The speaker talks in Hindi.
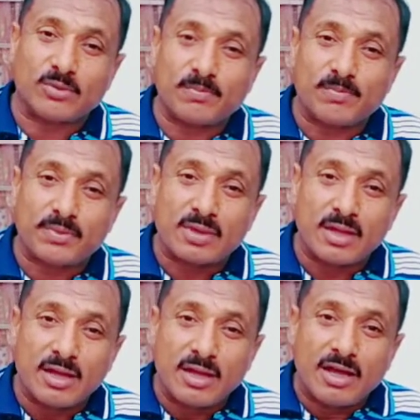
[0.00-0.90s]
हूँ
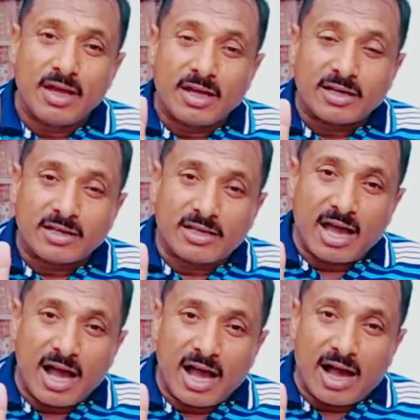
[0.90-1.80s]

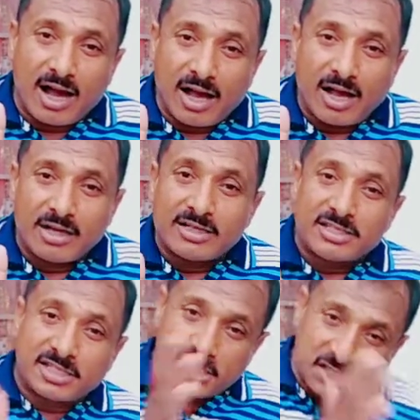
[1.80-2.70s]
क्या
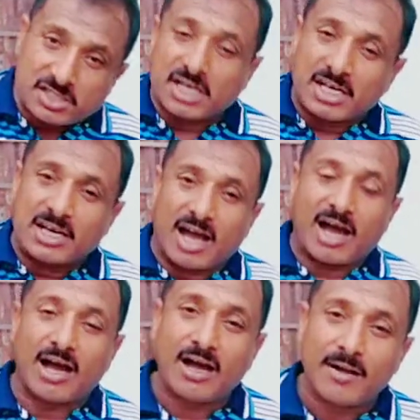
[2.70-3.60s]
सिस्टर इन लॉ
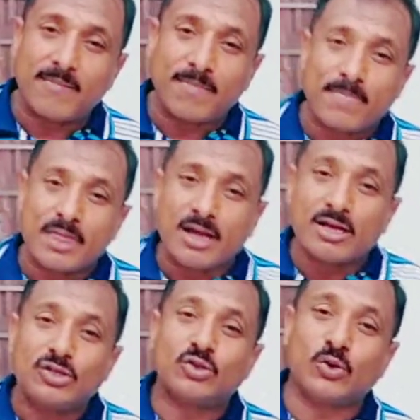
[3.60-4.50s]

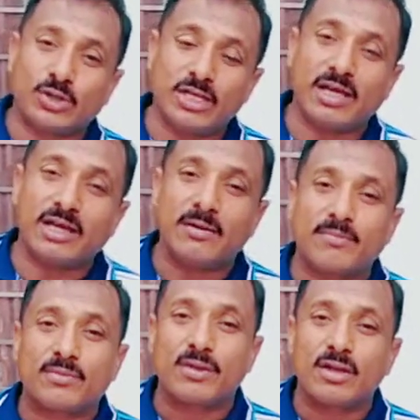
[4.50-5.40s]
जो होती है
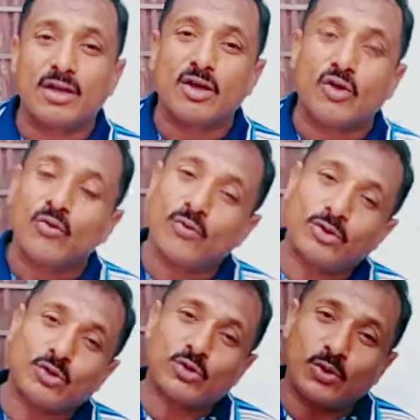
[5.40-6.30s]

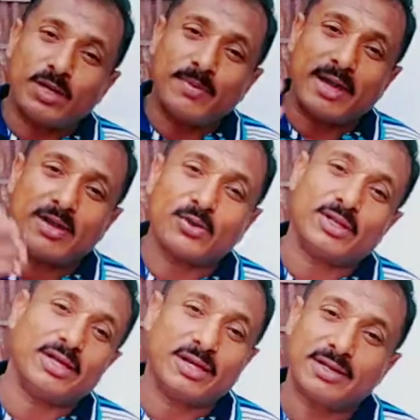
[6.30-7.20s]
वो तो छोटी बहनें
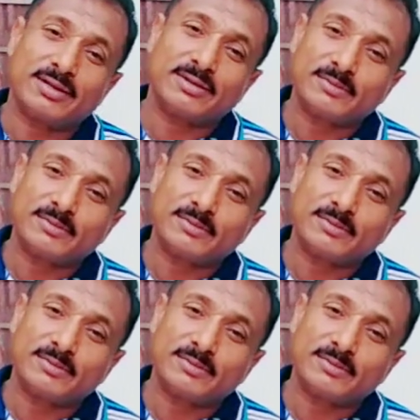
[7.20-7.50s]
होती हैं